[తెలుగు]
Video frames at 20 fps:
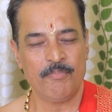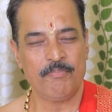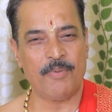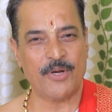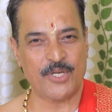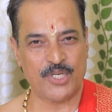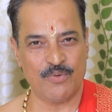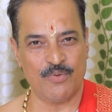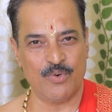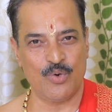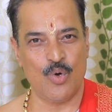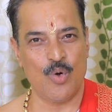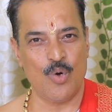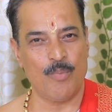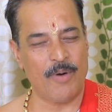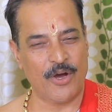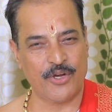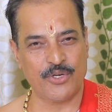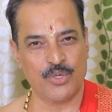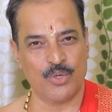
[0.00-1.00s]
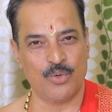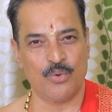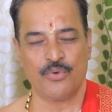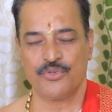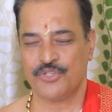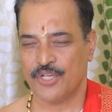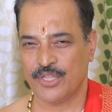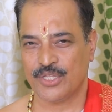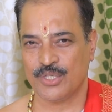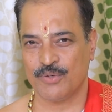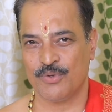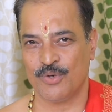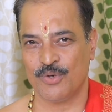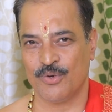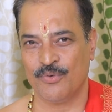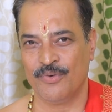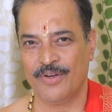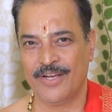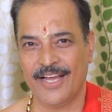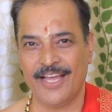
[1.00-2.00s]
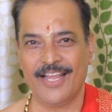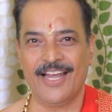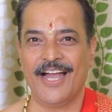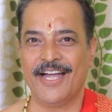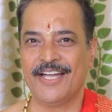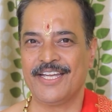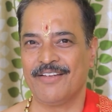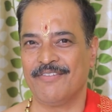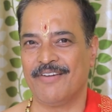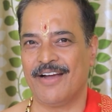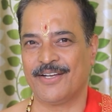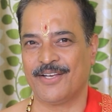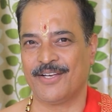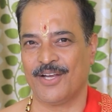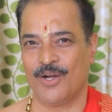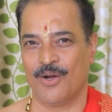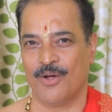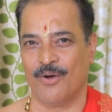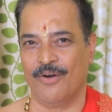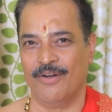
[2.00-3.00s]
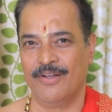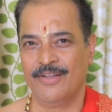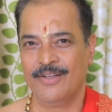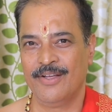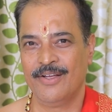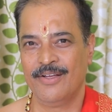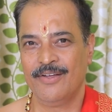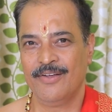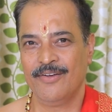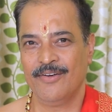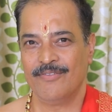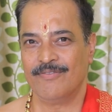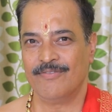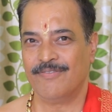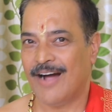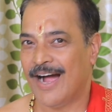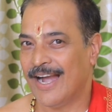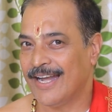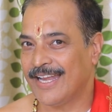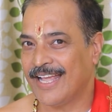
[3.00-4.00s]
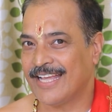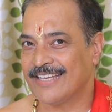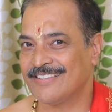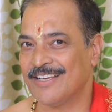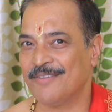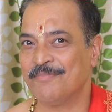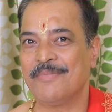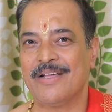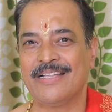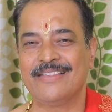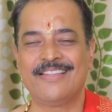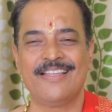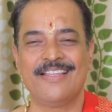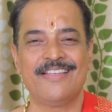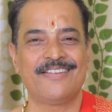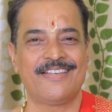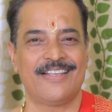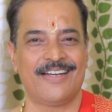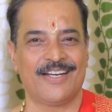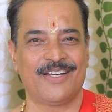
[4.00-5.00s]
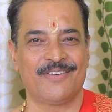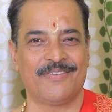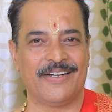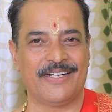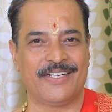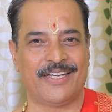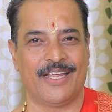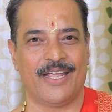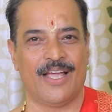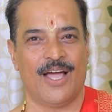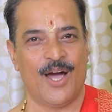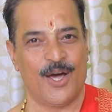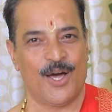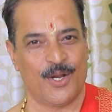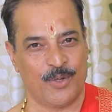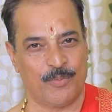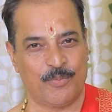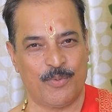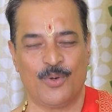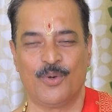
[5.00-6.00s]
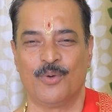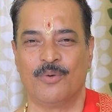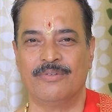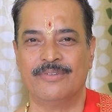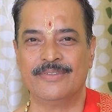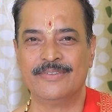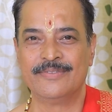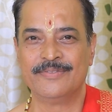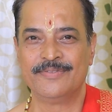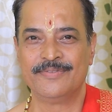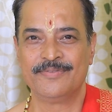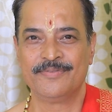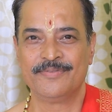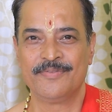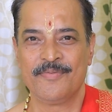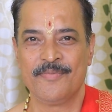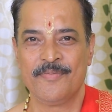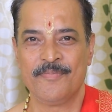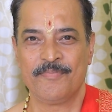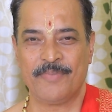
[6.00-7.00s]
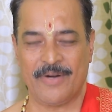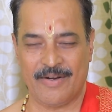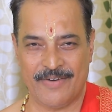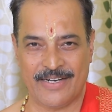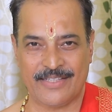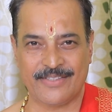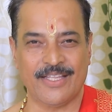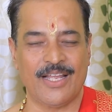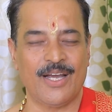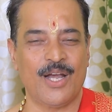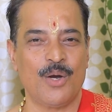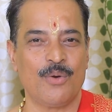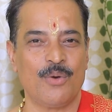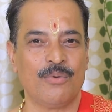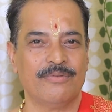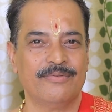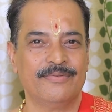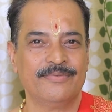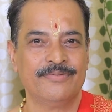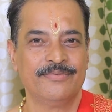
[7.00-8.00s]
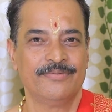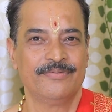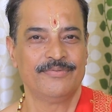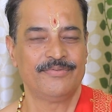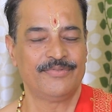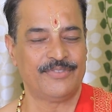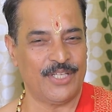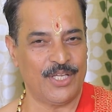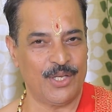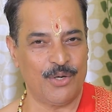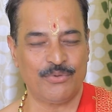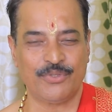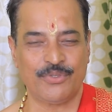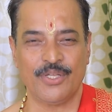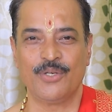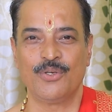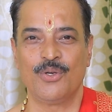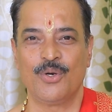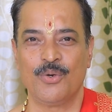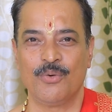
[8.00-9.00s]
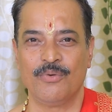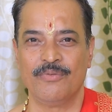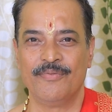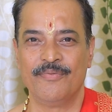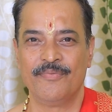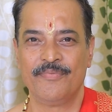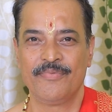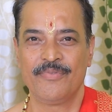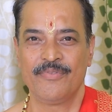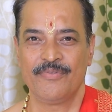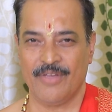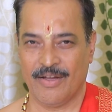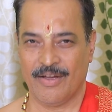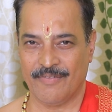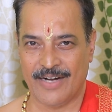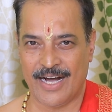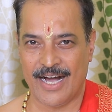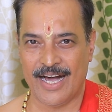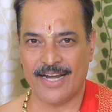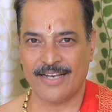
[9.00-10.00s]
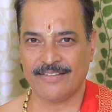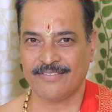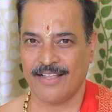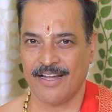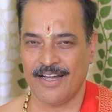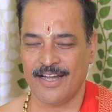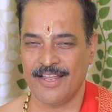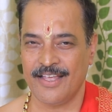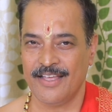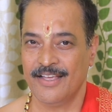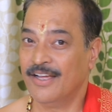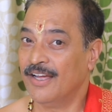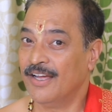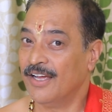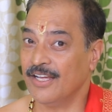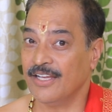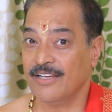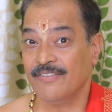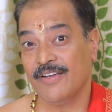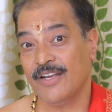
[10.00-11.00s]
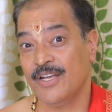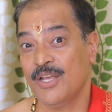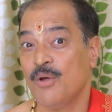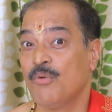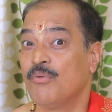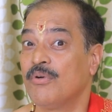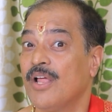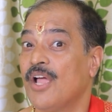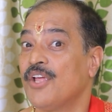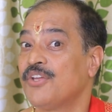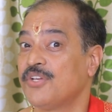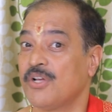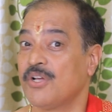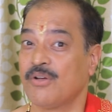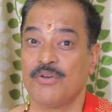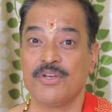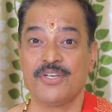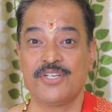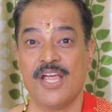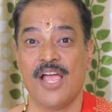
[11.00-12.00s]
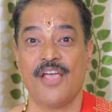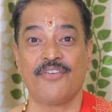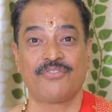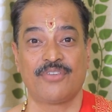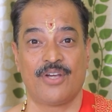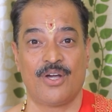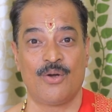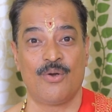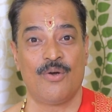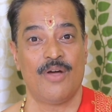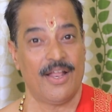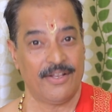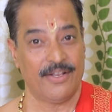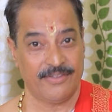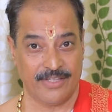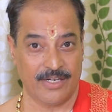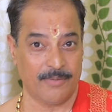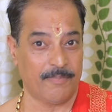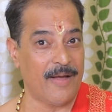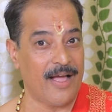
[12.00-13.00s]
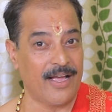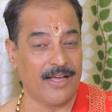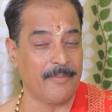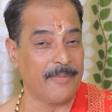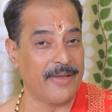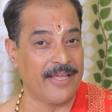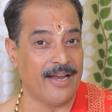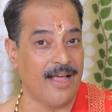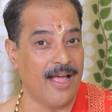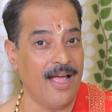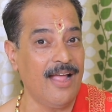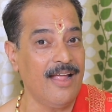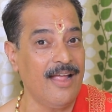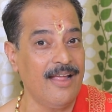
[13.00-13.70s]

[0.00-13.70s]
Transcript: పశువులు పక్షులు జంతువులు ఇలాంటి వాటిల్లో వాటికి సంబంధించినటువంటి అరుపులు ప్రవర్తనలు తీరుతెన్నులు వ్యవహార సరళి ఇవన్నీ కూడా శకున శాస్త్రంలో అంతర్భాగమేనా